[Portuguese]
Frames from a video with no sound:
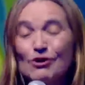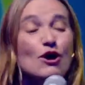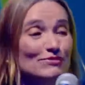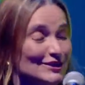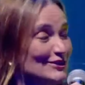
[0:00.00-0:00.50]

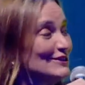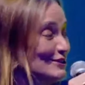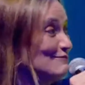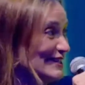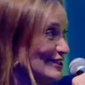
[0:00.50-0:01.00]
Porque tinha sido
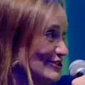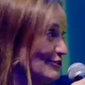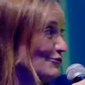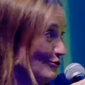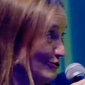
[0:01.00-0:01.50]
uma questão
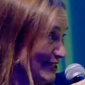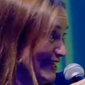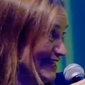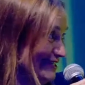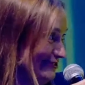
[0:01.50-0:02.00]
no
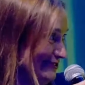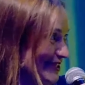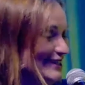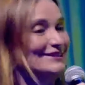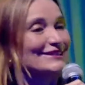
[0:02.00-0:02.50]
conselho,
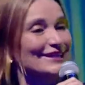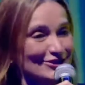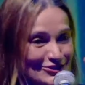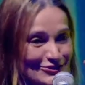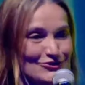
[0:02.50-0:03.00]
é. que
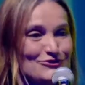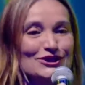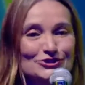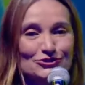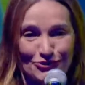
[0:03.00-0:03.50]
eles tinham
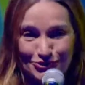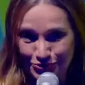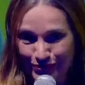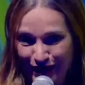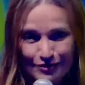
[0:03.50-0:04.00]
escolhido um outro
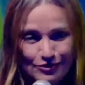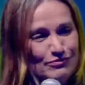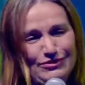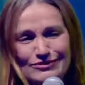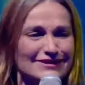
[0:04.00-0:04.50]
banco,
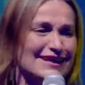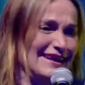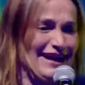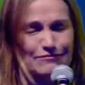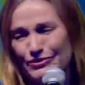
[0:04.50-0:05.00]
por, sei
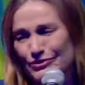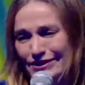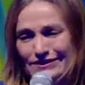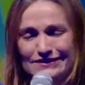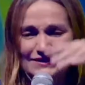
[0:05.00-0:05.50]
lá,
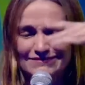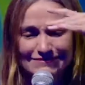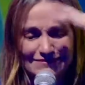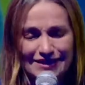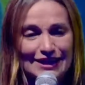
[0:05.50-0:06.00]
porque nem.
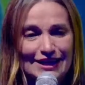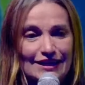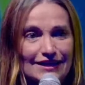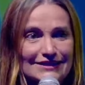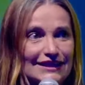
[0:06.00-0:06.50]

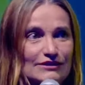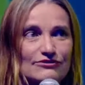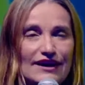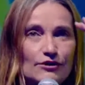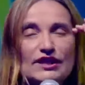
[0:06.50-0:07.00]
E ele
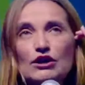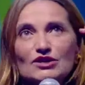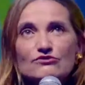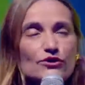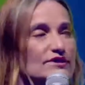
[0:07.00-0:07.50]
falou, não, mas
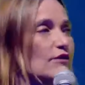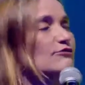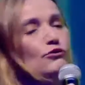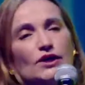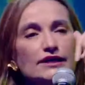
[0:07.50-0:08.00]
foi tal
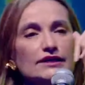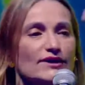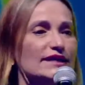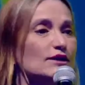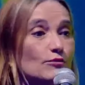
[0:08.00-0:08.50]
fulano. Aí
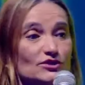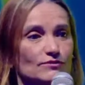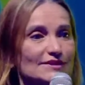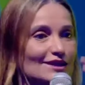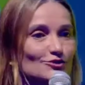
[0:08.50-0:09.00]
ele começou a
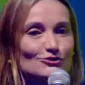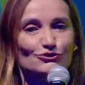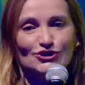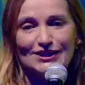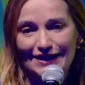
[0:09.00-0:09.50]
me dar todos os
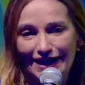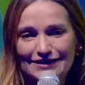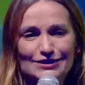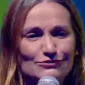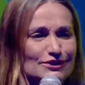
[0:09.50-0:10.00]

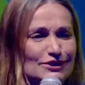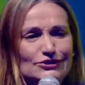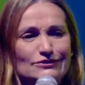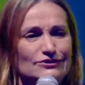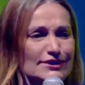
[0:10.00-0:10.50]
detalhes. Eu vi que
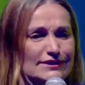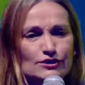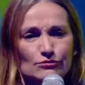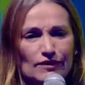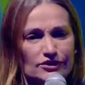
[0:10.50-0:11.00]
tinha
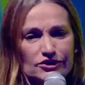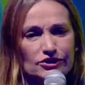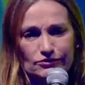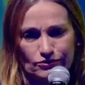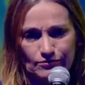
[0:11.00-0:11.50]
sido, a gente
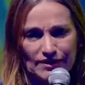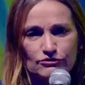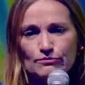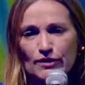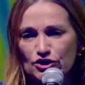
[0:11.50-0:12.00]
entrou meio de
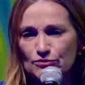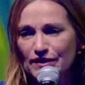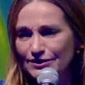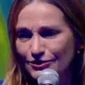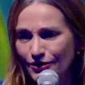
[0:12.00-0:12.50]
bode
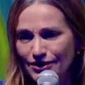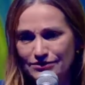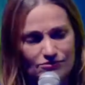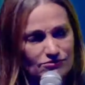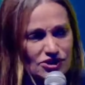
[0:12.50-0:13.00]
expiatório,
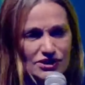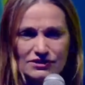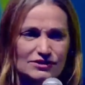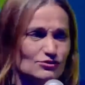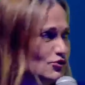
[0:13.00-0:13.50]
não tinha
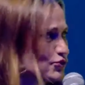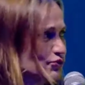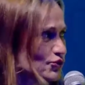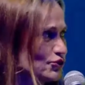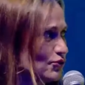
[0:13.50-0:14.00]
sido
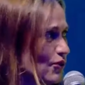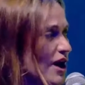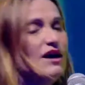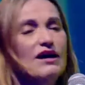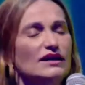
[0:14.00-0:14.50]
justo.
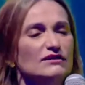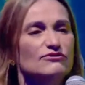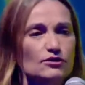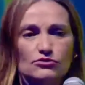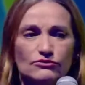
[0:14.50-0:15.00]
Ele
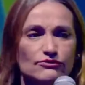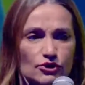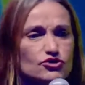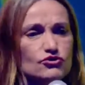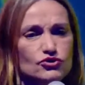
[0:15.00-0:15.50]
falou, não foi
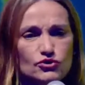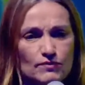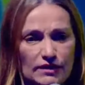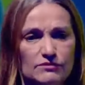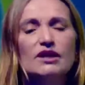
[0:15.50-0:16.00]
justo
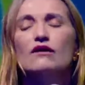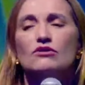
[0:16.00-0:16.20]
mesmo, não.